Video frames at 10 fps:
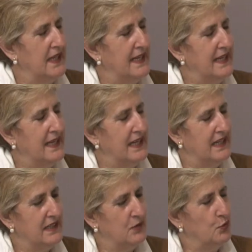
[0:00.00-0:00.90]
¿era
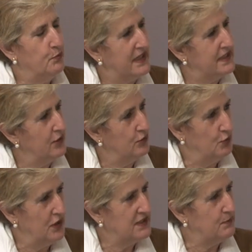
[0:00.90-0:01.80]
un partido muy
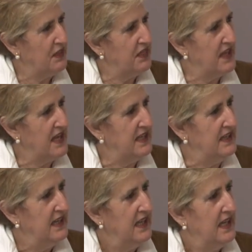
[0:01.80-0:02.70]
especial?
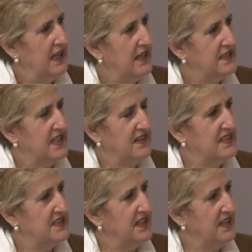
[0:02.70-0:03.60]
Eh, ¿Se
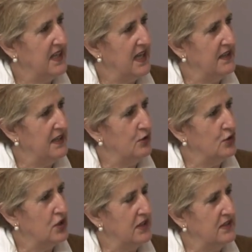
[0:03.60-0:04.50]
distinguía de
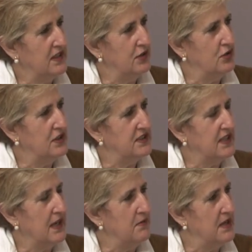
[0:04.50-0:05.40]
los anteriores que
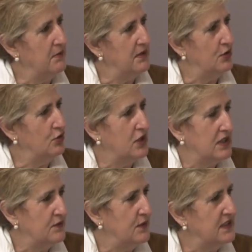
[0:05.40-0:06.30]
había habido
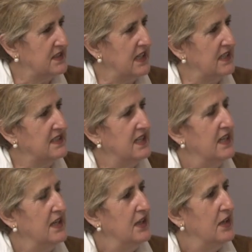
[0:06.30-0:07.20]
otras fiestas?
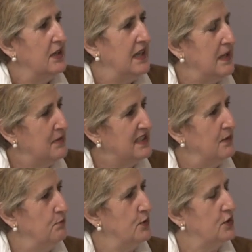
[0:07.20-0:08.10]
¿Era más
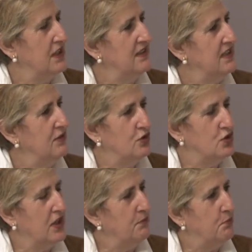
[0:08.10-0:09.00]
importante? No
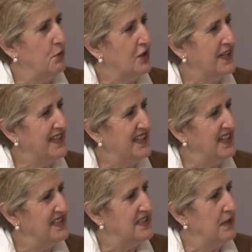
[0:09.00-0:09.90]
sé. ¿Por qué
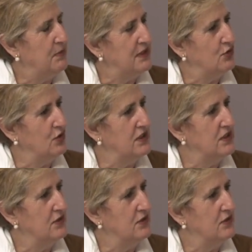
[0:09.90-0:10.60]
creéis que pasó eso?